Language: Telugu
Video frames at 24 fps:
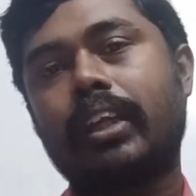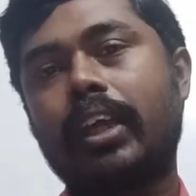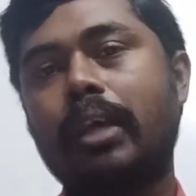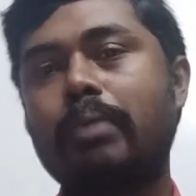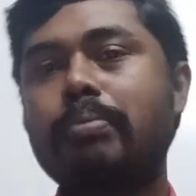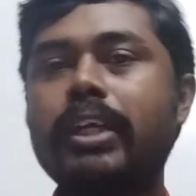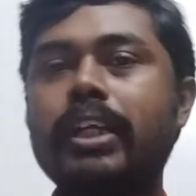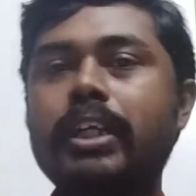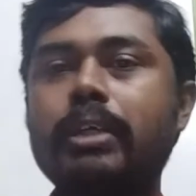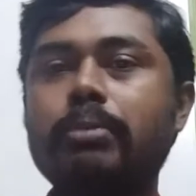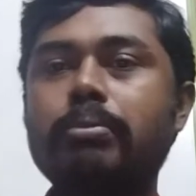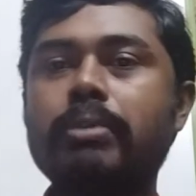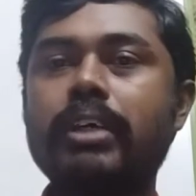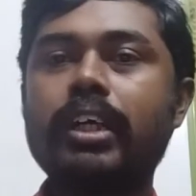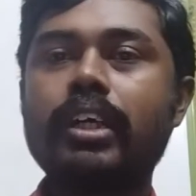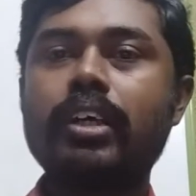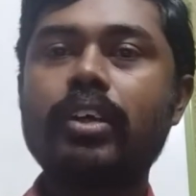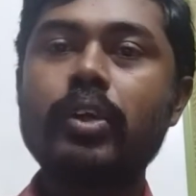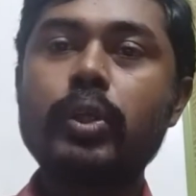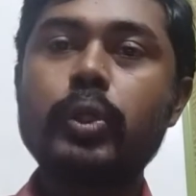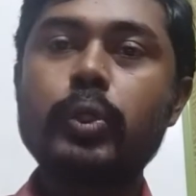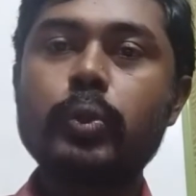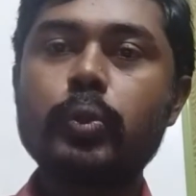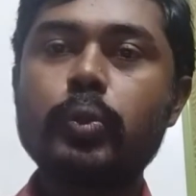ఏ
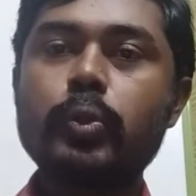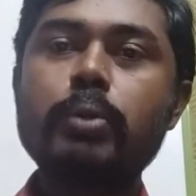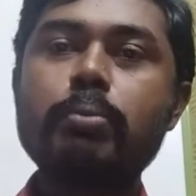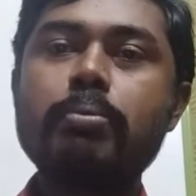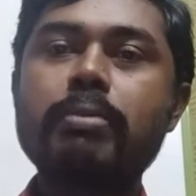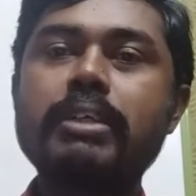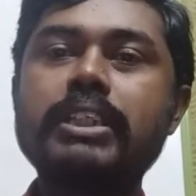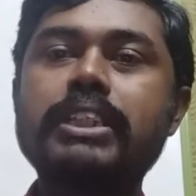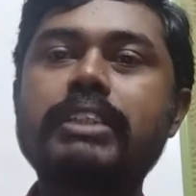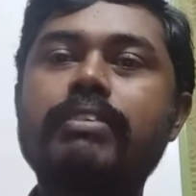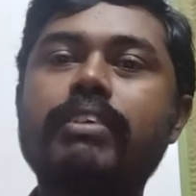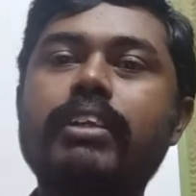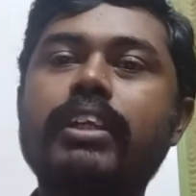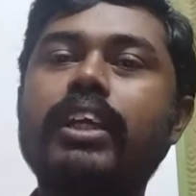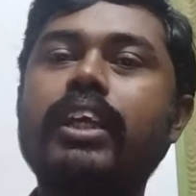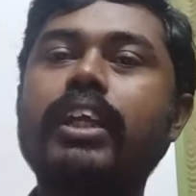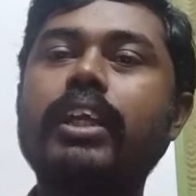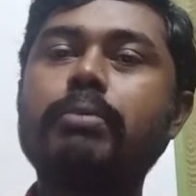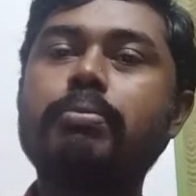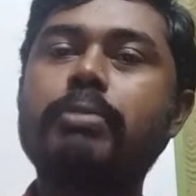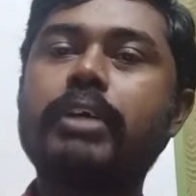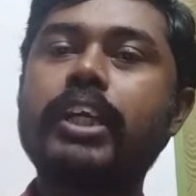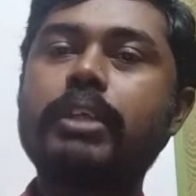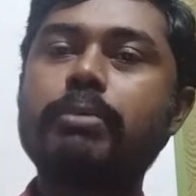పాఠ్యభాగం డూడు బసవన్న
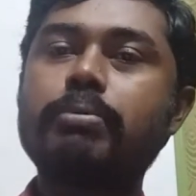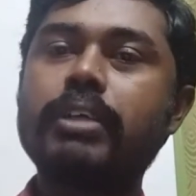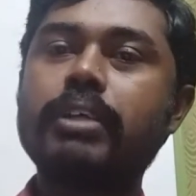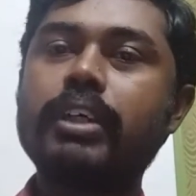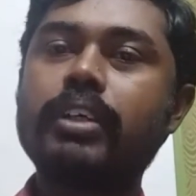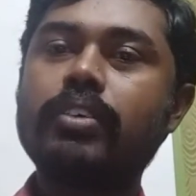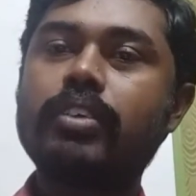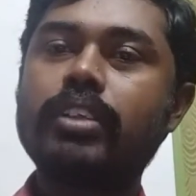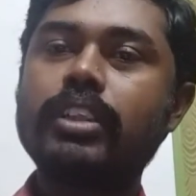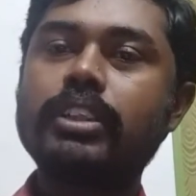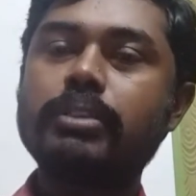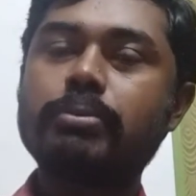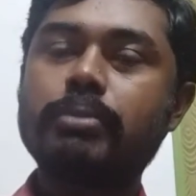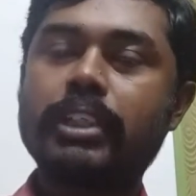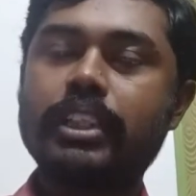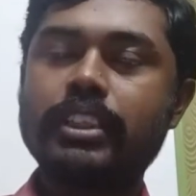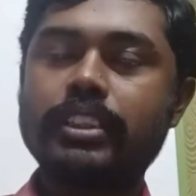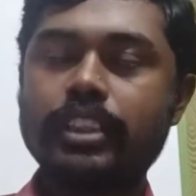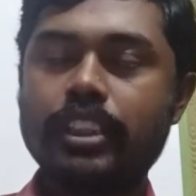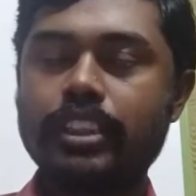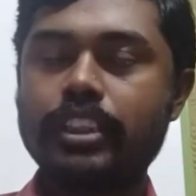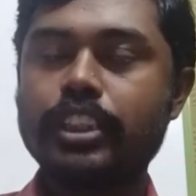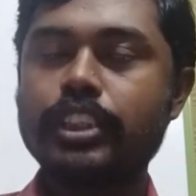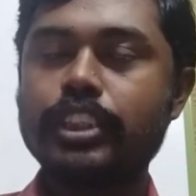అనే పాఠ్యభాగం గురించి మనం
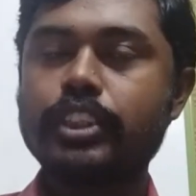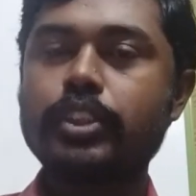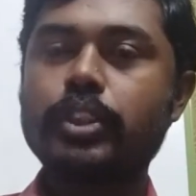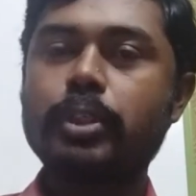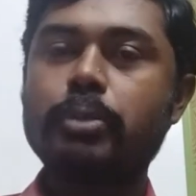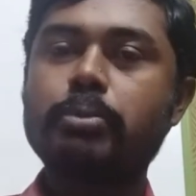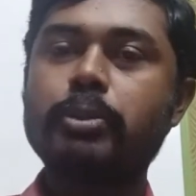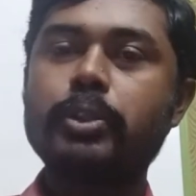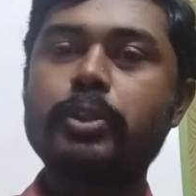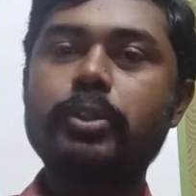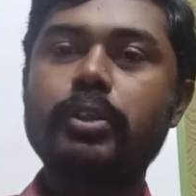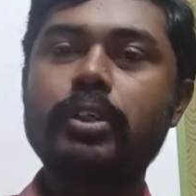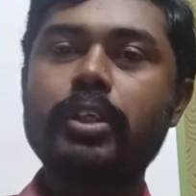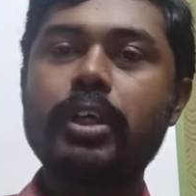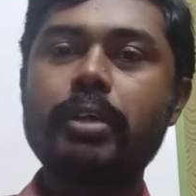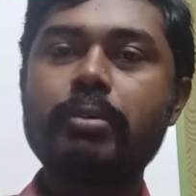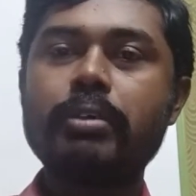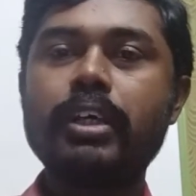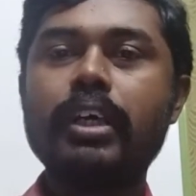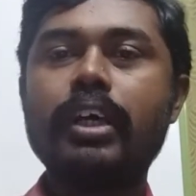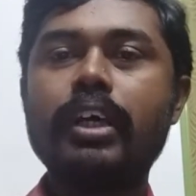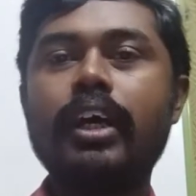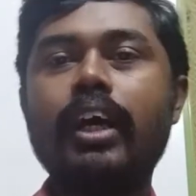చర్చించుకోబోతున్నాం